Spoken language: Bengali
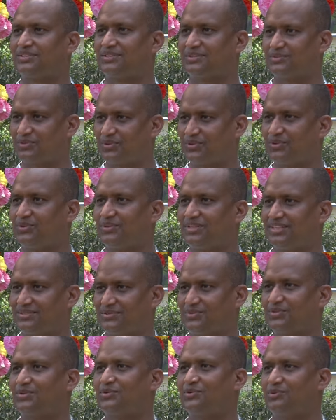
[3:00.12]
কলেজের কখন এই
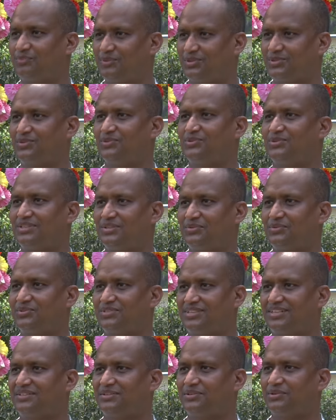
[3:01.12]
স্কোয়ার গ্রুপের সৌজন্য
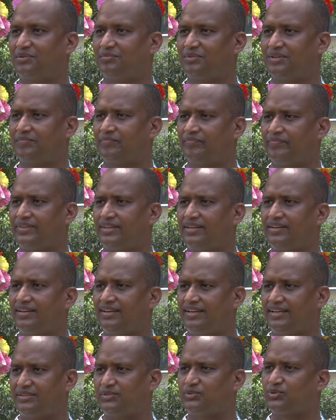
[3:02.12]
অনুষ্ঠানটি হবে
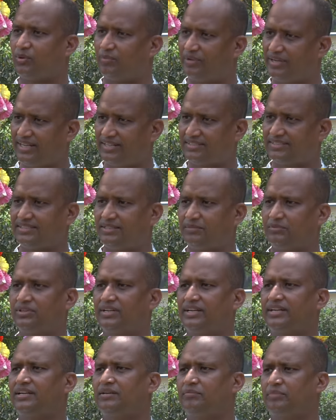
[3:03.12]
এটি সবাই আসে এবং
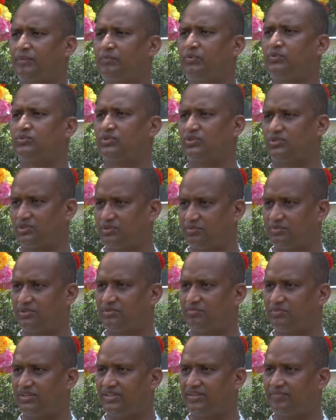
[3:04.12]
এখানে ব্যাপক
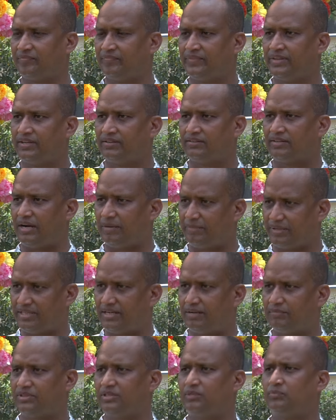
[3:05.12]
জনসমাগম হয় তা আমাদের
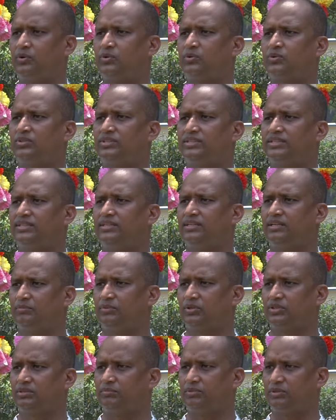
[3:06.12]
আমাদের পক্ষ থেকে
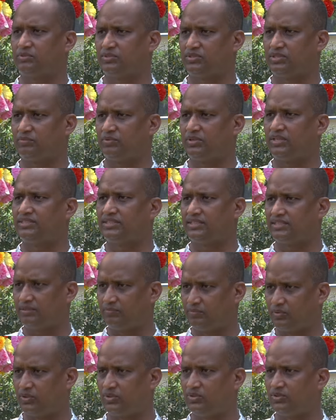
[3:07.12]
নিরাপত্তা ব্যবস্থাপনায় যা যা
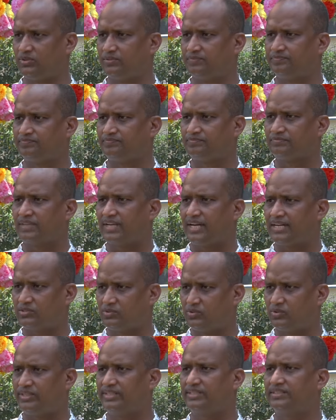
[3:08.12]
প্রয়োজন
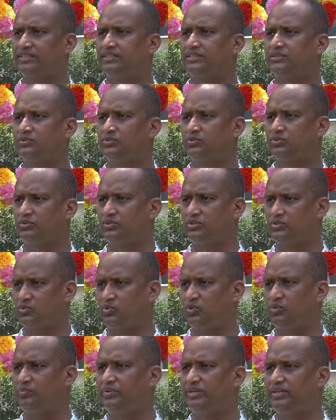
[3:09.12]
আর্সোয়ে গেট থেকে শুরু করে
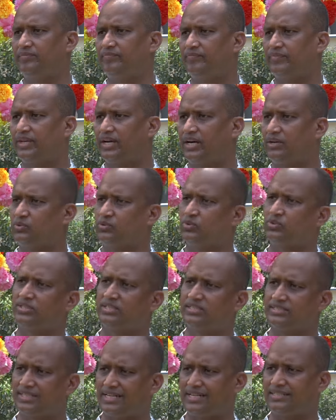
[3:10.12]
সুইপিং
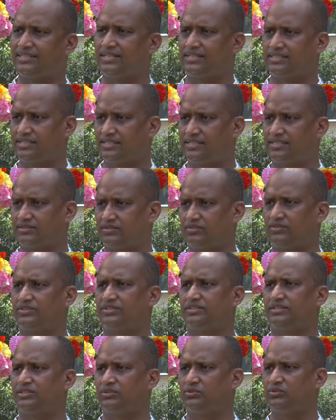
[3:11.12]
আনুষঙ্গিক যা যা আছে
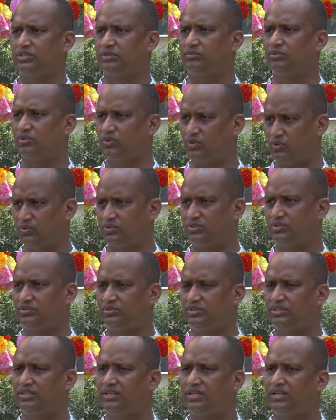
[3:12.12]
স্কুলেন্ট ডিউটি এবং অন্যান্য
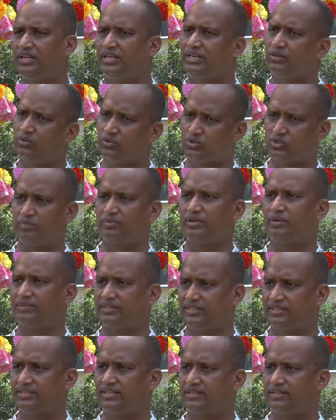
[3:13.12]
ডিউটি এগুলো সবই আমাদের